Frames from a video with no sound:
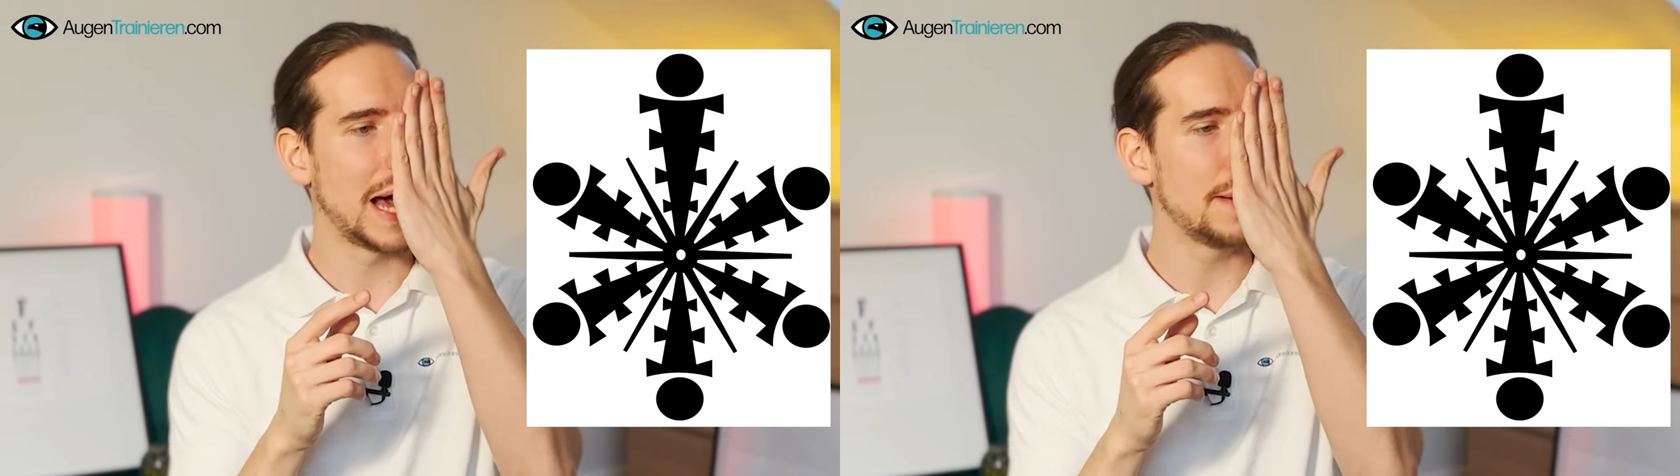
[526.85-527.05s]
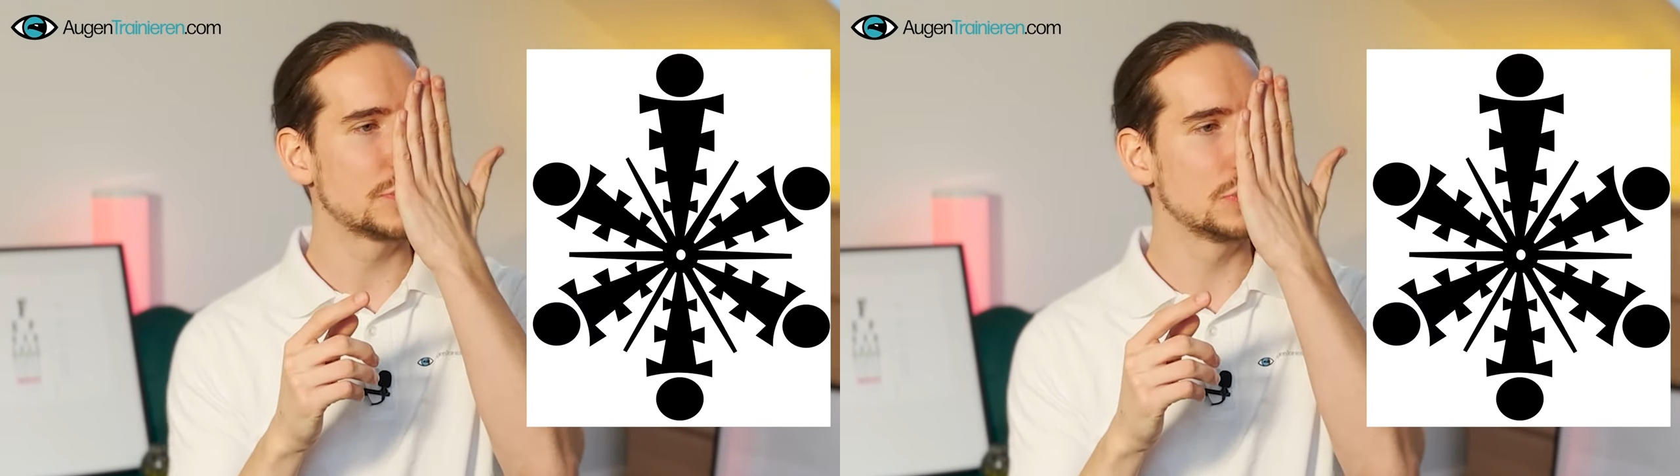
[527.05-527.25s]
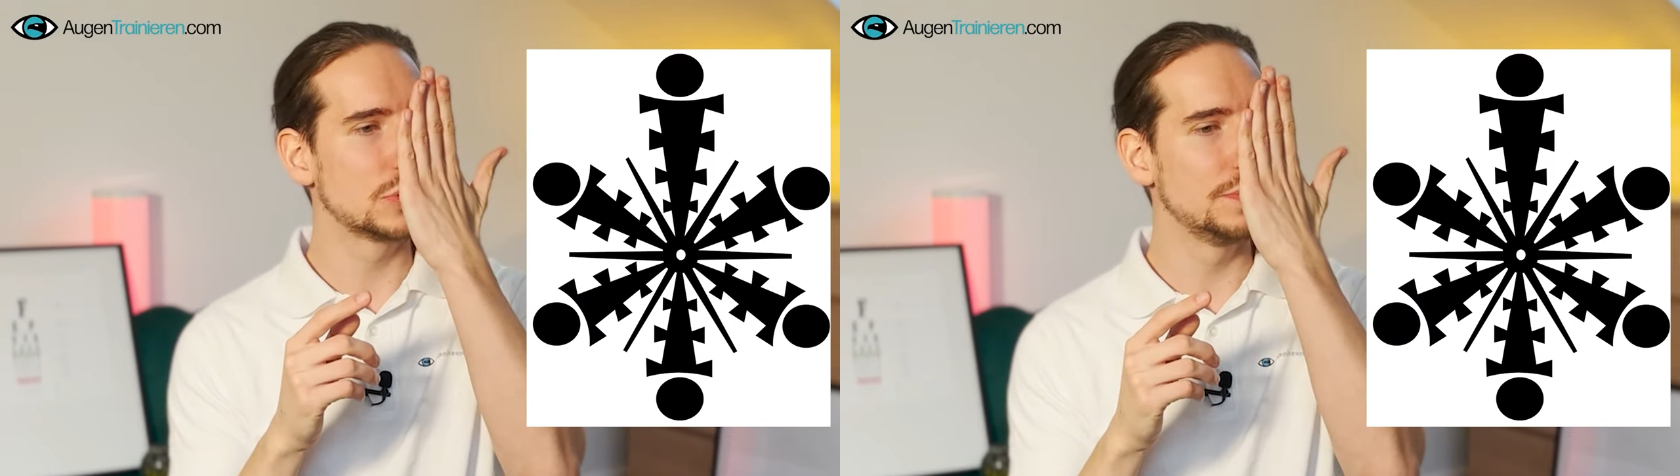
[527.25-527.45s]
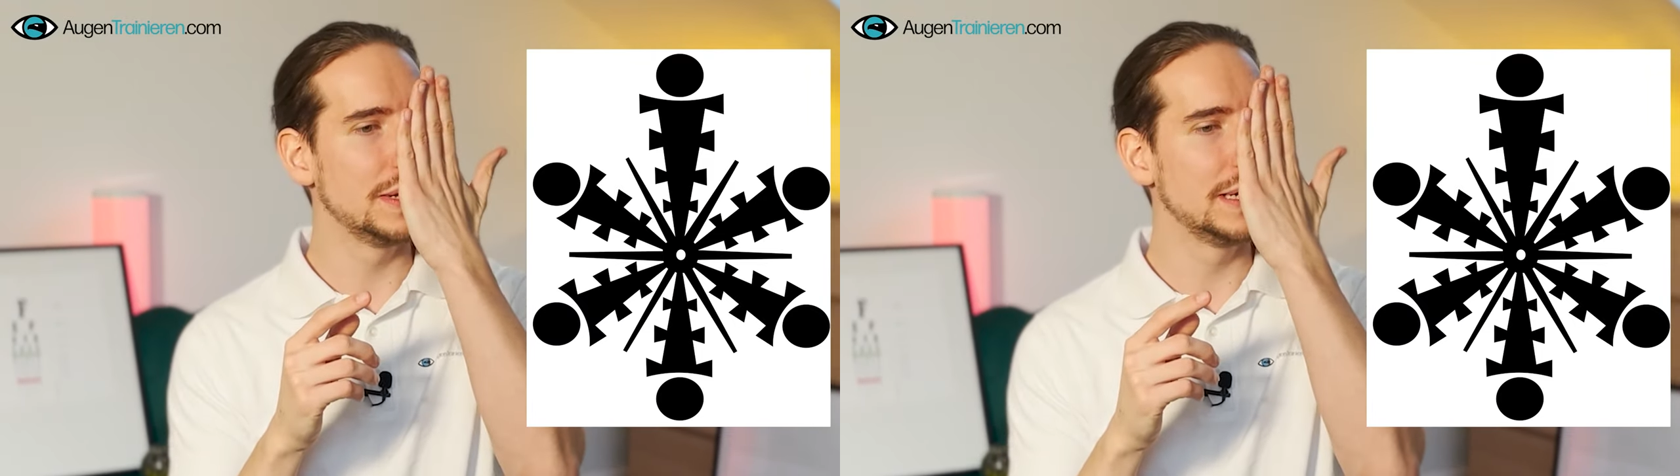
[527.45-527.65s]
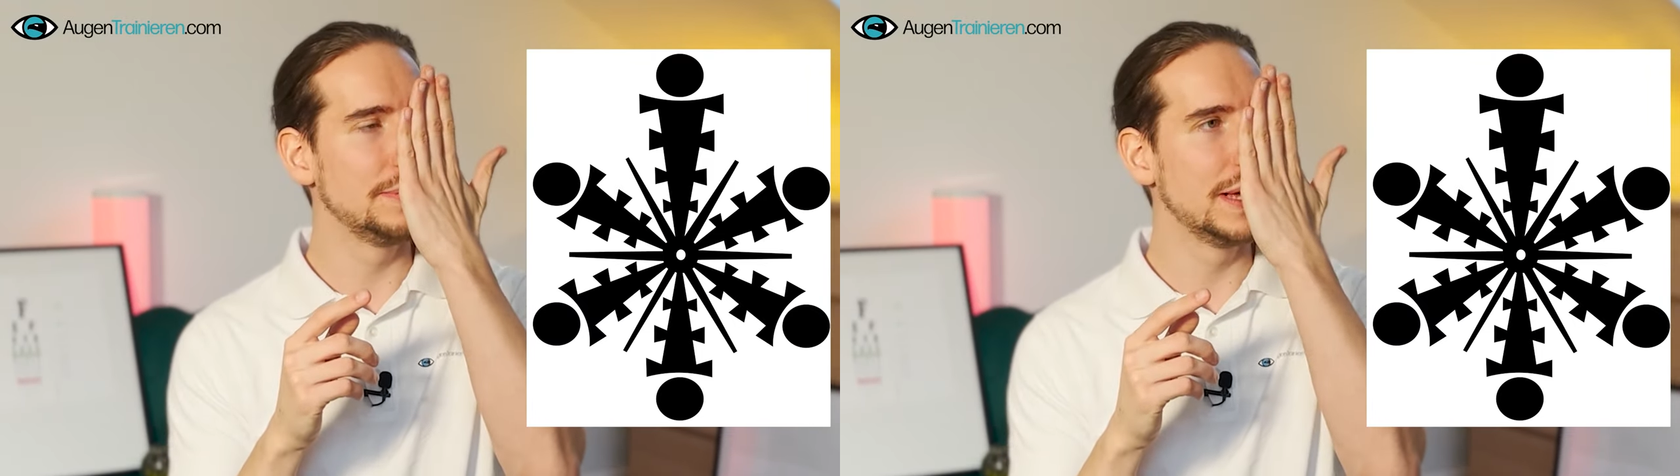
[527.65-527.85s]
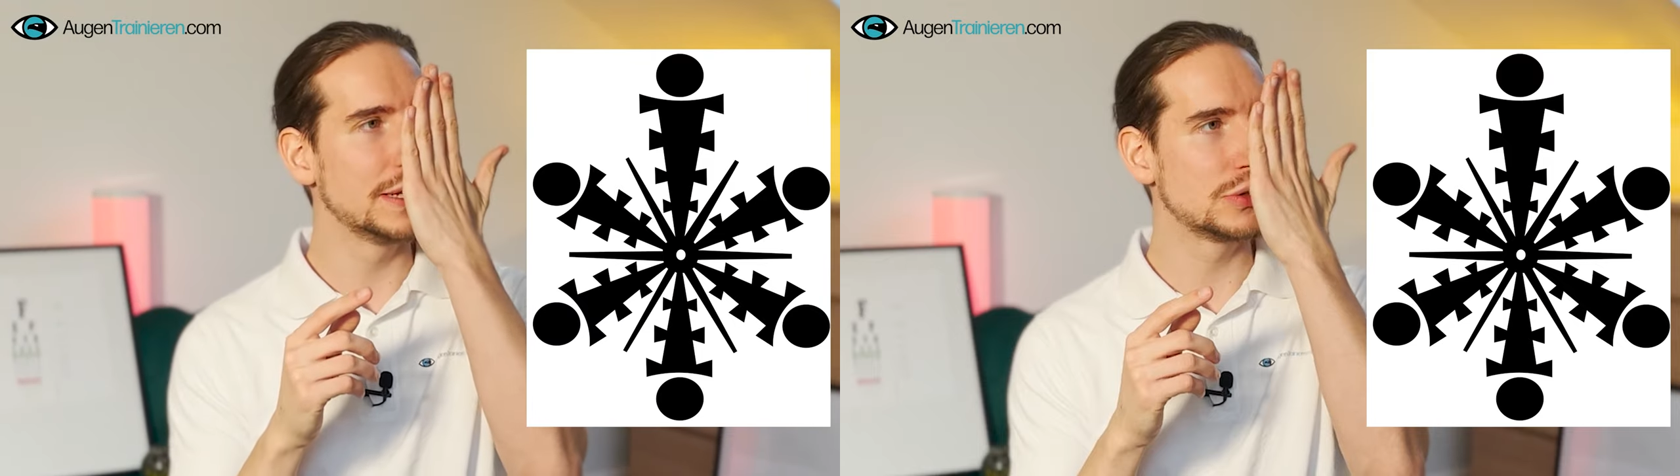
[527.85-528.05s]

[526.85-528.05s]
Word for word: absolut zu minimieren,